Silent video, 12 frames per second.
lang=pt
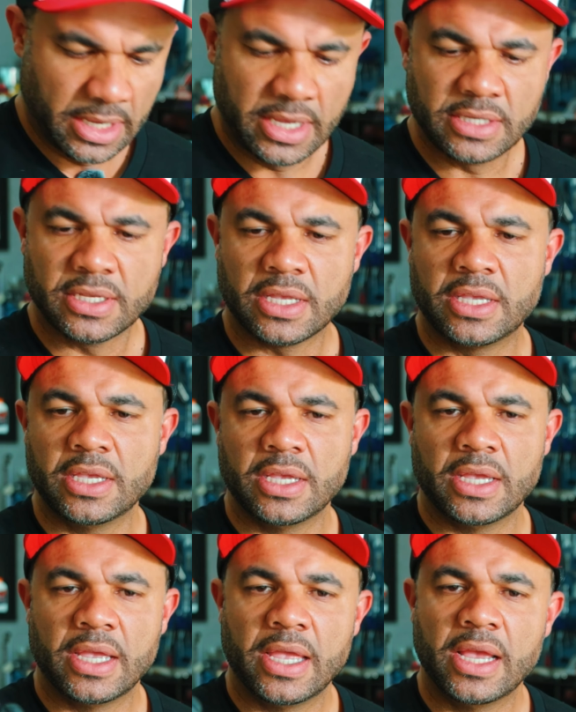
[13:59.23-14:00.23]
Esse
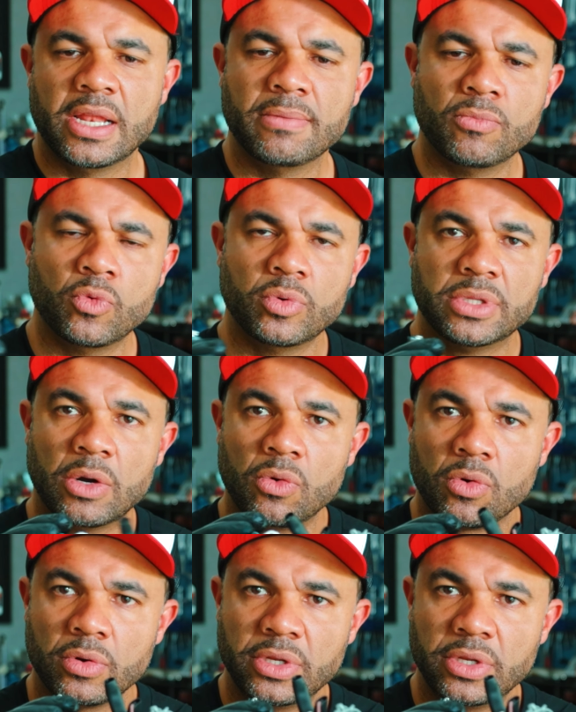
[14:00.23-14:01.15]
aqui, ele muda o